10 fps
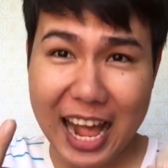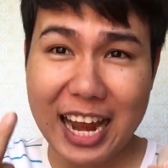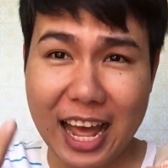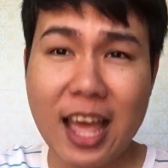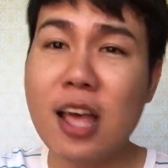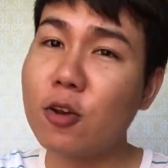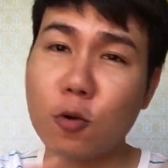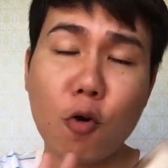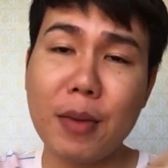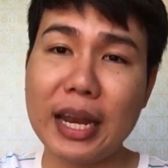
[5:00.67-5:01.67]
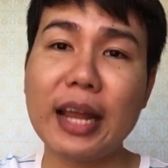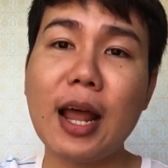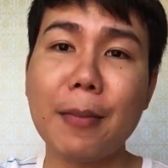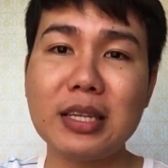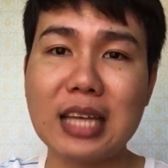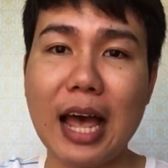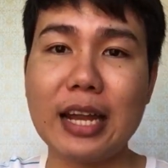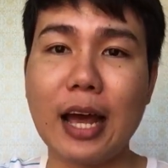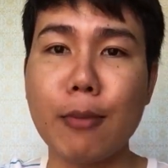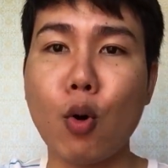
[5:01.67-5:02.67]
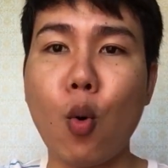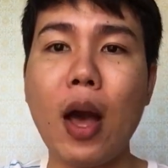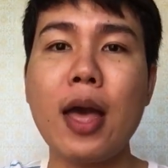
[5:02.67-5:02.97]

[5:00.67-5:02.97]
นะมันก็ไม่แนะนำให้ใช้นะครับ เพราะว่า